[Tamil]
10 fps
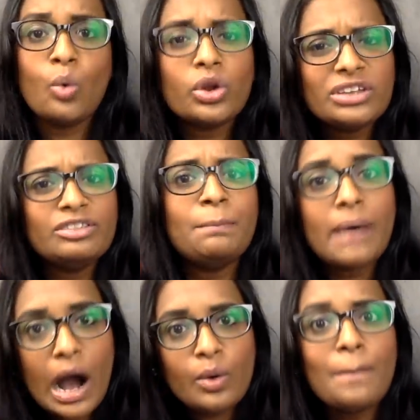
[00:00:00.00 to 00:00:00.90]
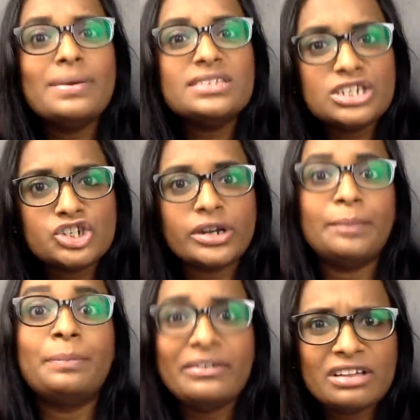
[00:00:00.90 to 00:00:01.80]
ஒருத்தர் வந்து பவர் பொசிஷன்
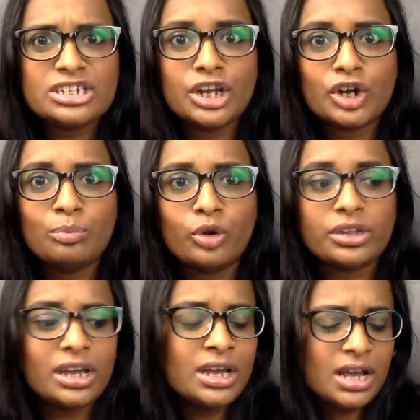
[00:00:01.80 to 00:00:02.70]
அண்ட் ப்ரிவிலேஜில் இருக்கும்போது